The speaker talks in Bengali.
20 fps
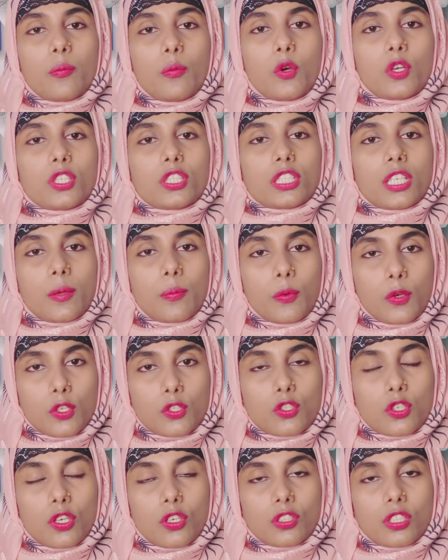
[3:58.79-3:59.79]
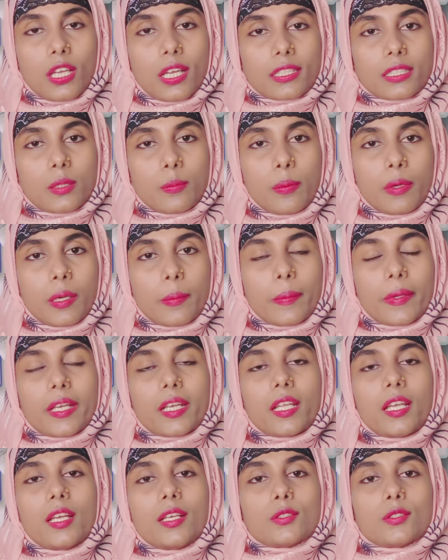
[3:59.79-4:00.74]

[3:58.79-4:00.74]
পরিষ্কার পরিচ্ছন্ন থাকতে পারবেন